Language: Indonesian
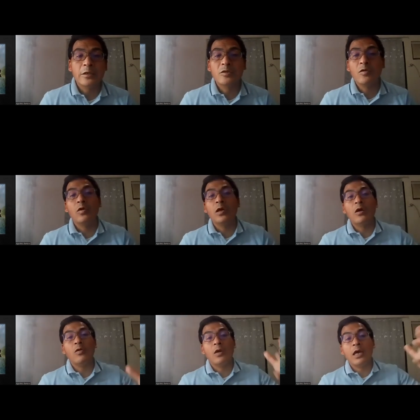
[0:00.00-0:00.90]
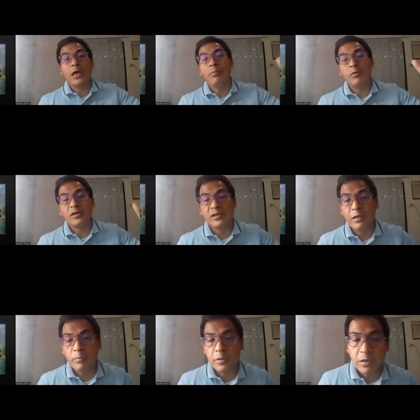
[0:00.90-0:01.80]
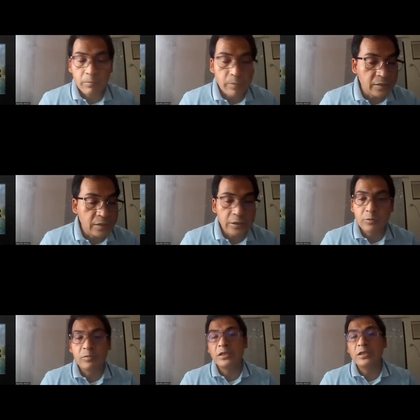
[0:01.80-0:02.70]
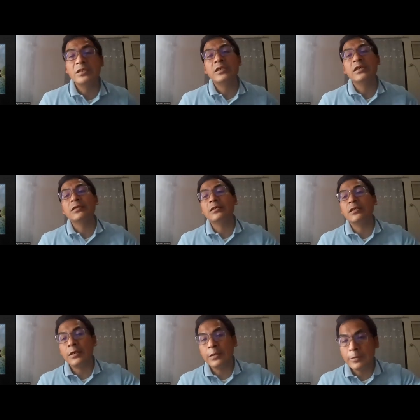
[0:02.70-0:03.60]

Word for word: seolah-olah persiapan yang panjang itu menjadi sia-sia